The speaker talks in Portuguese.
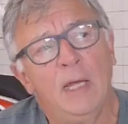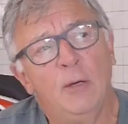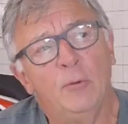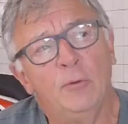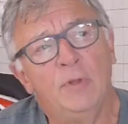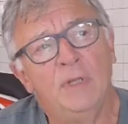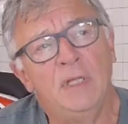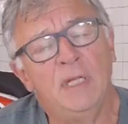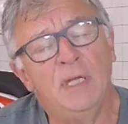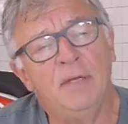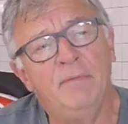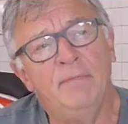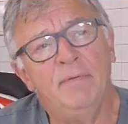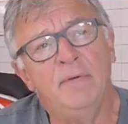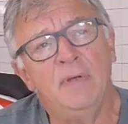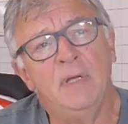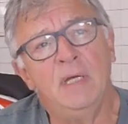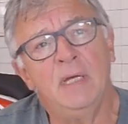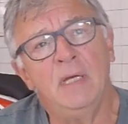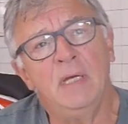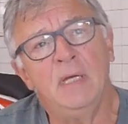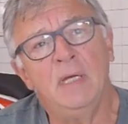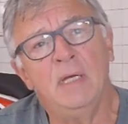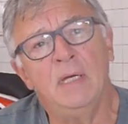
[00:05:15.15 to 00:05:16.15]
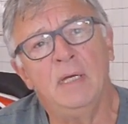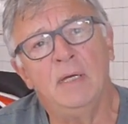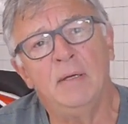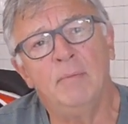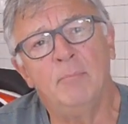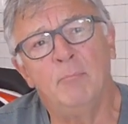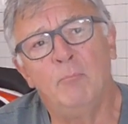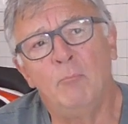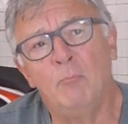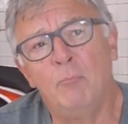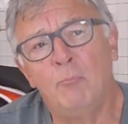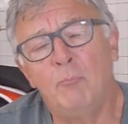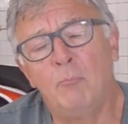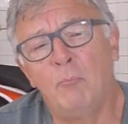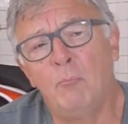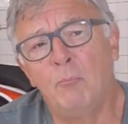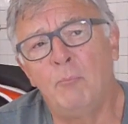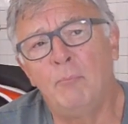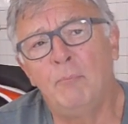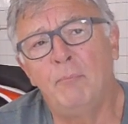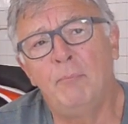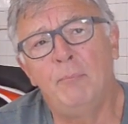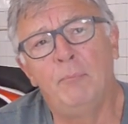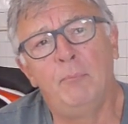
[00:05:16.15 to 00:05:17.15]
Eu tive
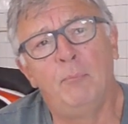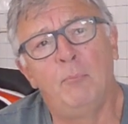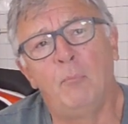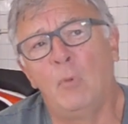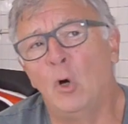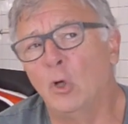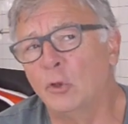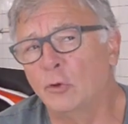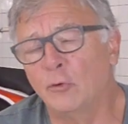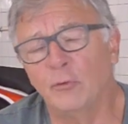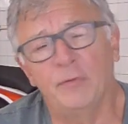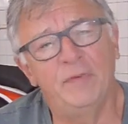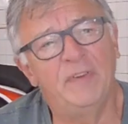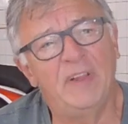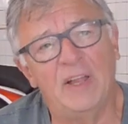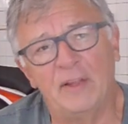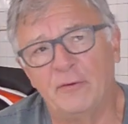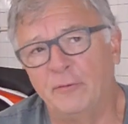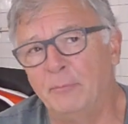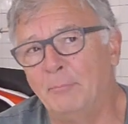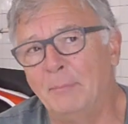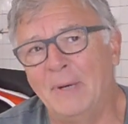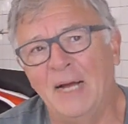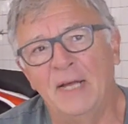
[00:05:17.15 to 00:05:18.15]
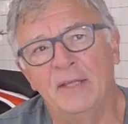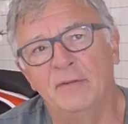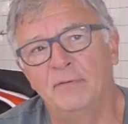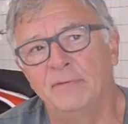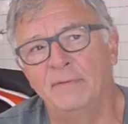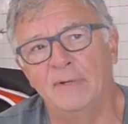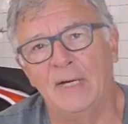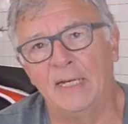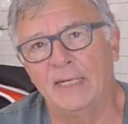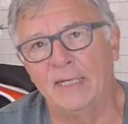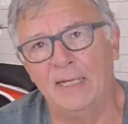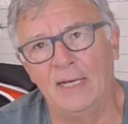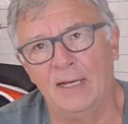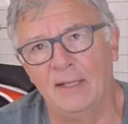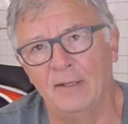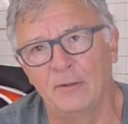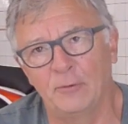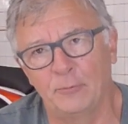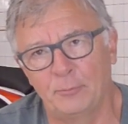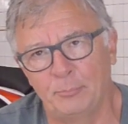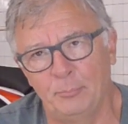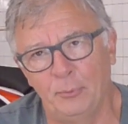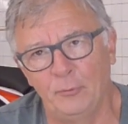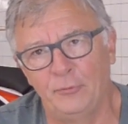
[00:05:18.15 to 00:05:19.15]
motos as mais
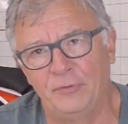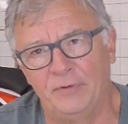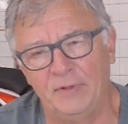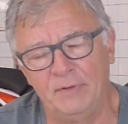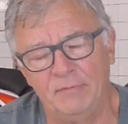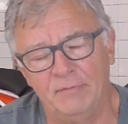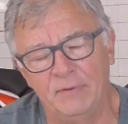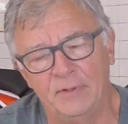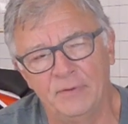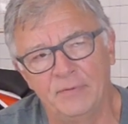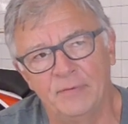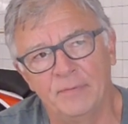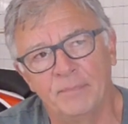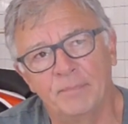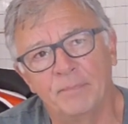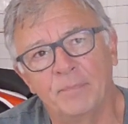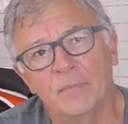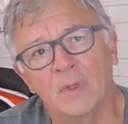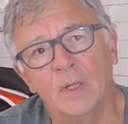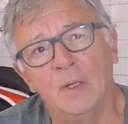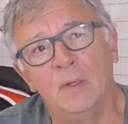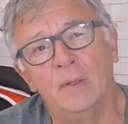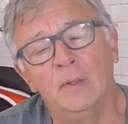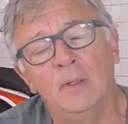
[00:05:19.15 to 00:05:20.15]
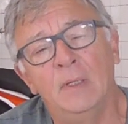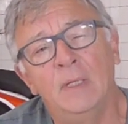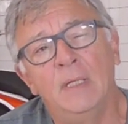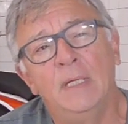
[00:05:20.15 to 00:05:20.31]
variadas possíveis. Né?